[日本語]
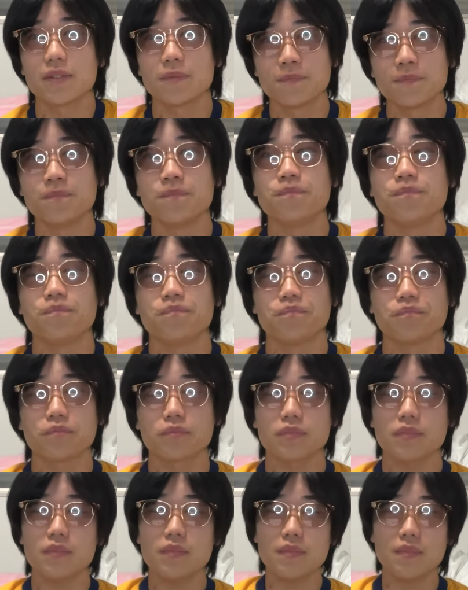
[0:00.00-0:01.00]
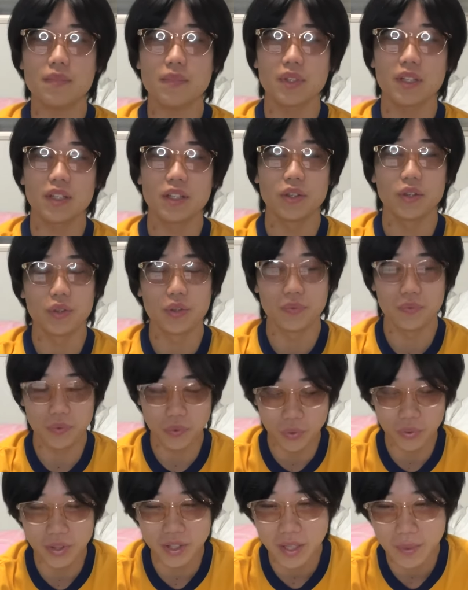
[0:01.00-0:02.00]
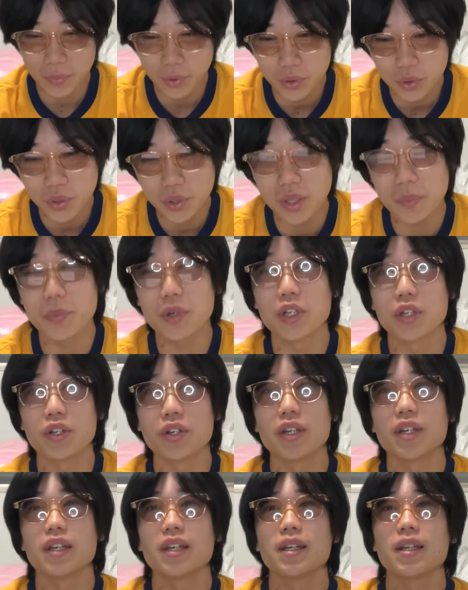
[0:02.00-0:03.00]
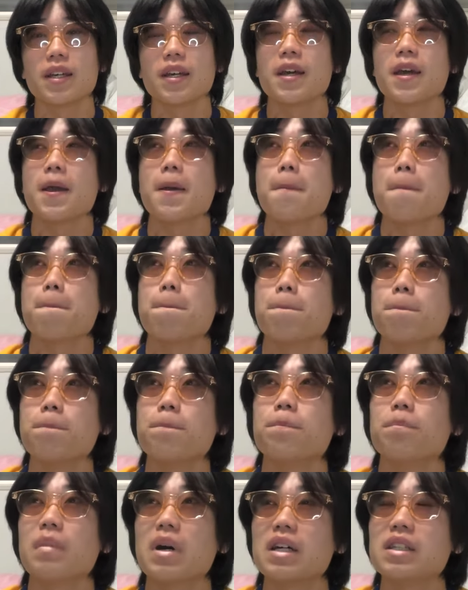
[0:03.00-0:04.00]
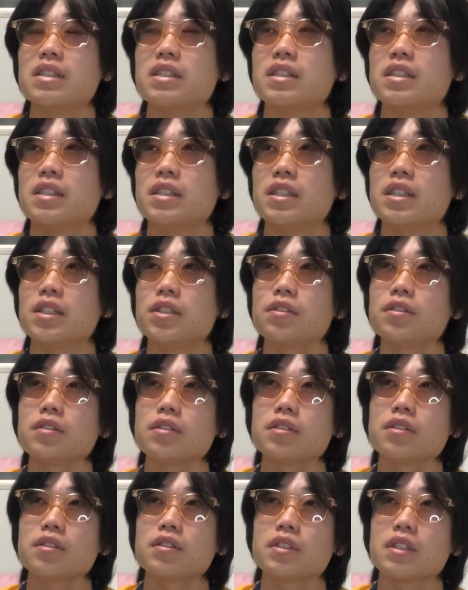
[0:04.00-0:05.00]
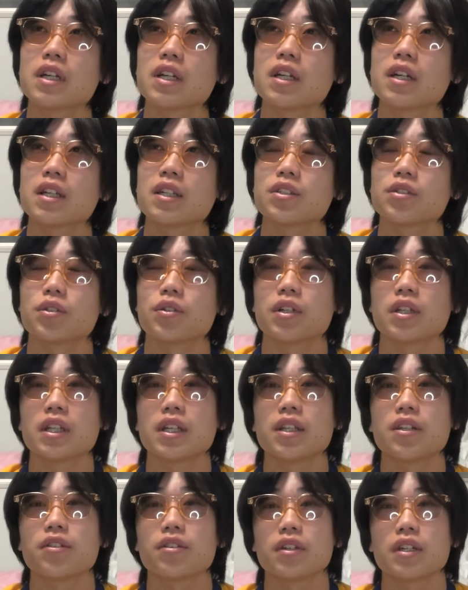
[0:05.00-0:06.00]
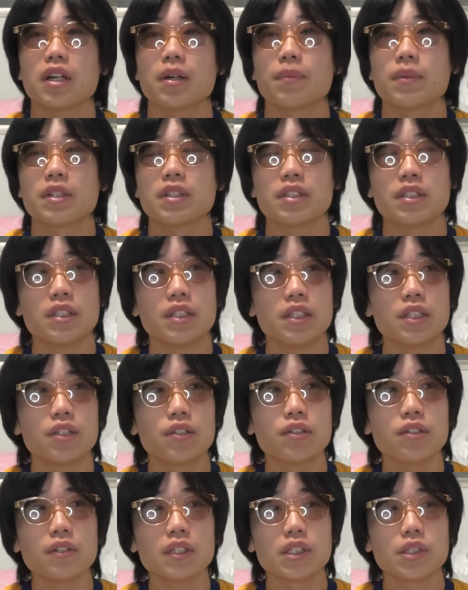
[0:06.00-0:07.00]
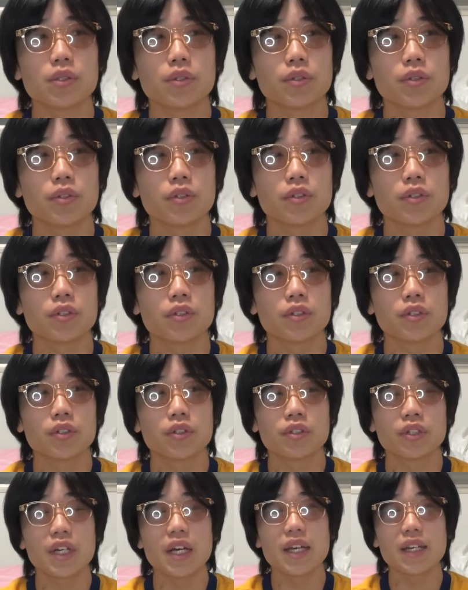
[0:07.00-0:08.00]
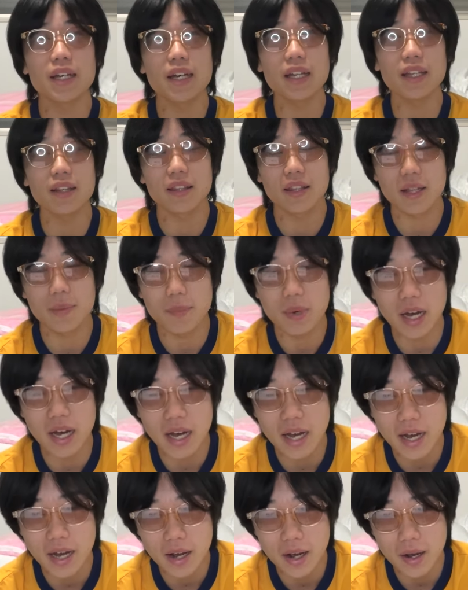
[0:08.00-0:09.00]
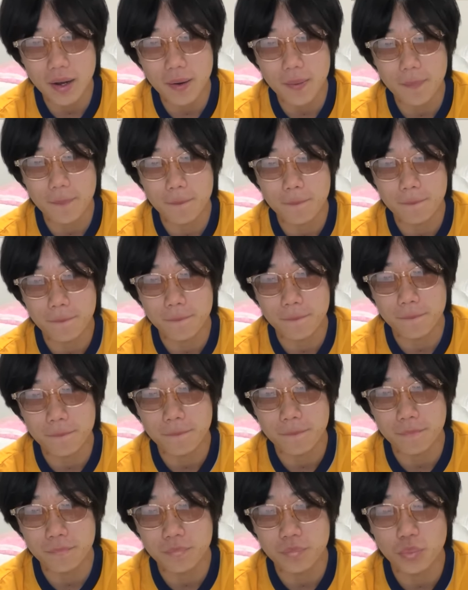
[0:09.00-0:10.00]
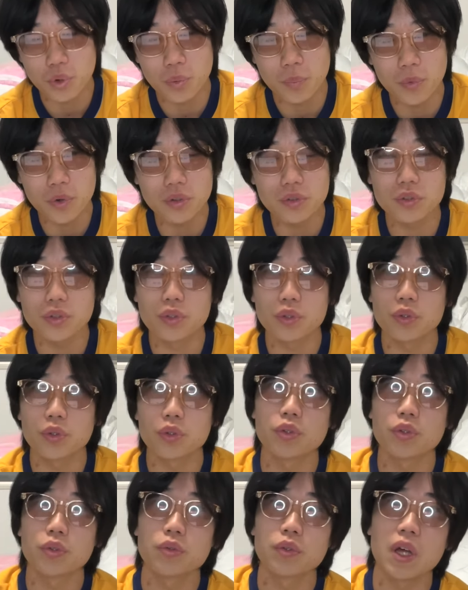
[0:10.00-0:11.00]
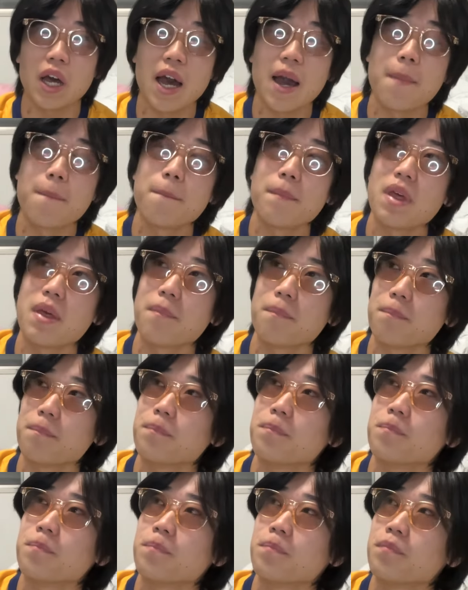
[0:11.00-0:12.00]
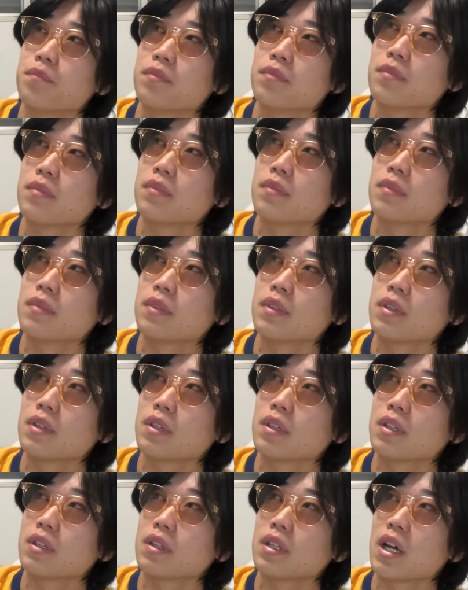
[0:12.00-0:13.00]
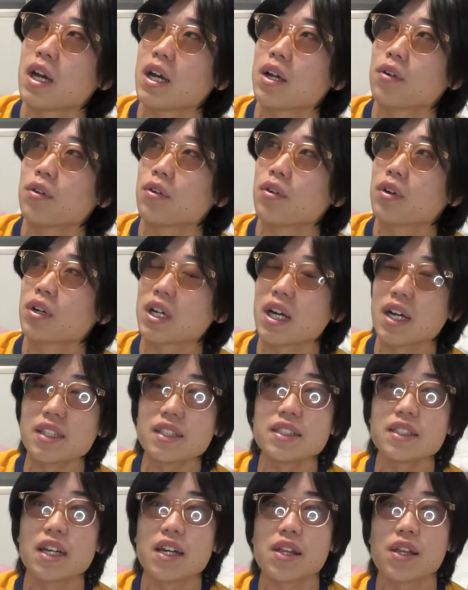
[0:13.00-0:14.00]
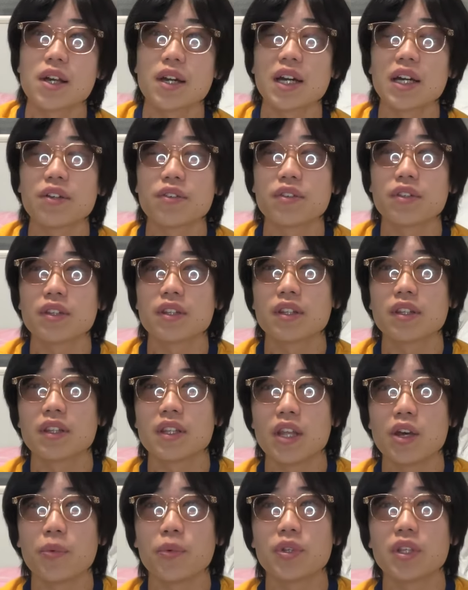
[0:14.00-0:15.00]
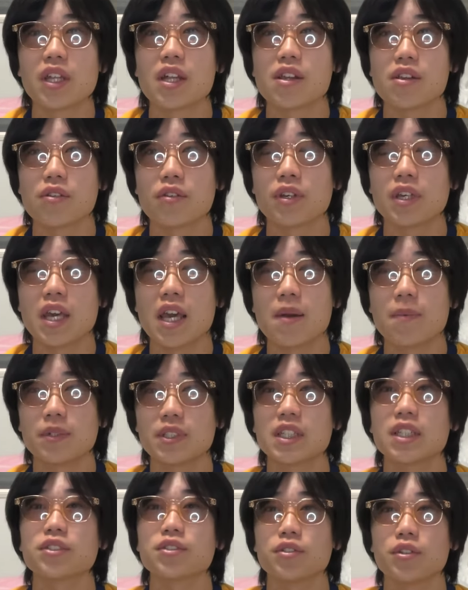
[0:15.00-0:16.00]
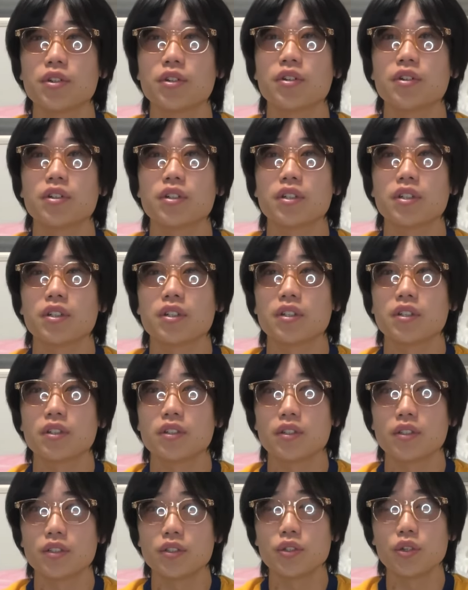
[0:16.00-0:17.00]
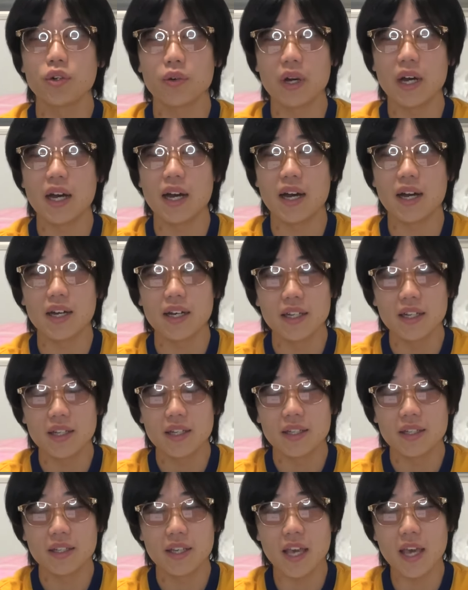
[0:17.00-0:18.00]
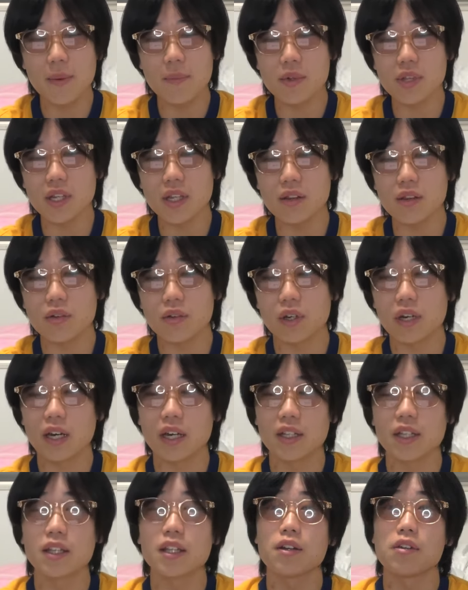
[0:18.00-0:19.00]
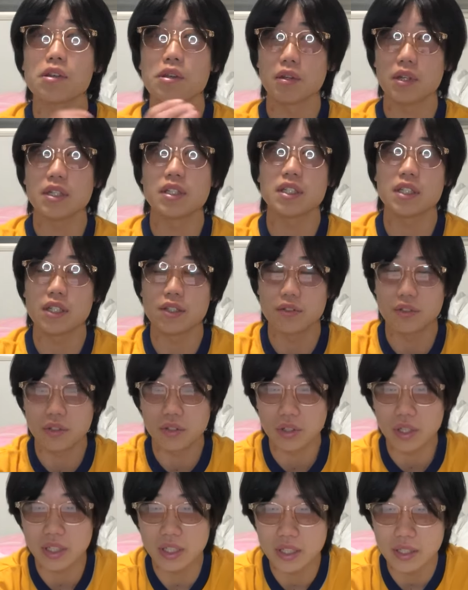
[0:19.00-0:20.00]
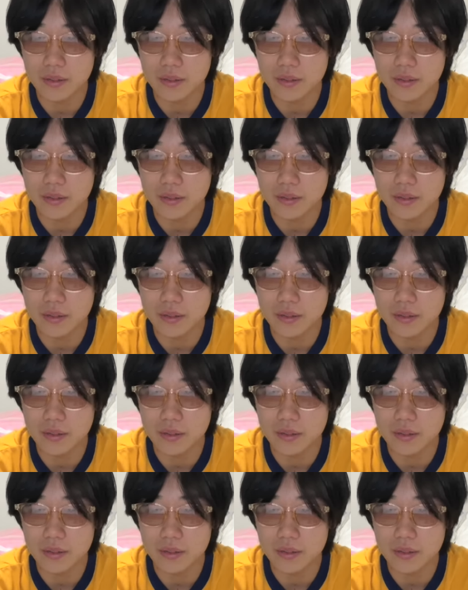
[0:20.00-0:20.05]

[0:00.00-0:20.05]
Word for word: うんとてもとても低い。まあ自由だからしょうがないというか、まあ、自由はそのぐらいかってまあ、うん、思う反面あの価値が下がるって思ったんですよゲームシャツの。要はゲームシャツとかが出てるんですよね自由とかに。